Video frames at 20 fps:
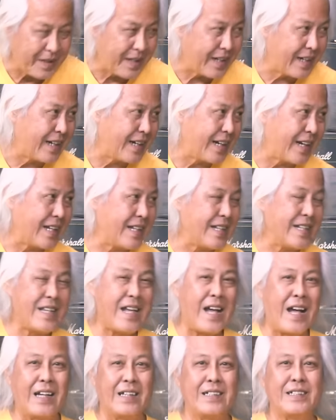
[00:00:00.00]
เป็นหลายๆ
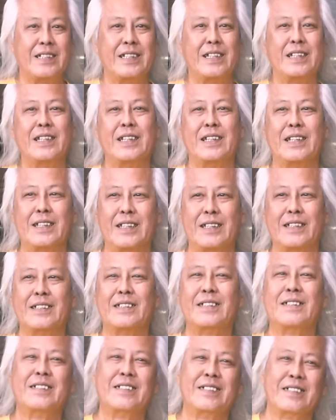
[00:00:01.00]
อย่างที่
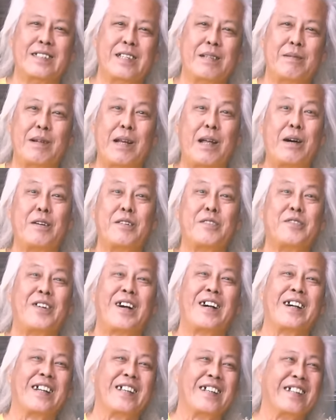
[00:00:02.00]
ที่มาเล่าให้
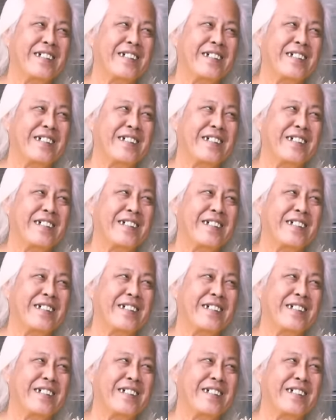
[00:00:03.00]
ฟังกัน